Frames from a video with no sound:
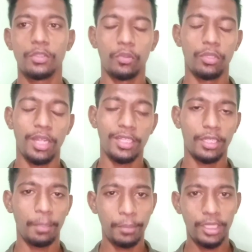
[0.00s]
ஸோ அந்த
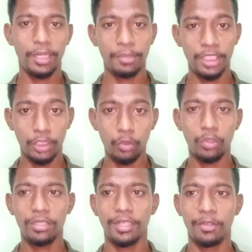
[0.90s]
லப்பர் இல்லாமல் தான் இன்னும் கூட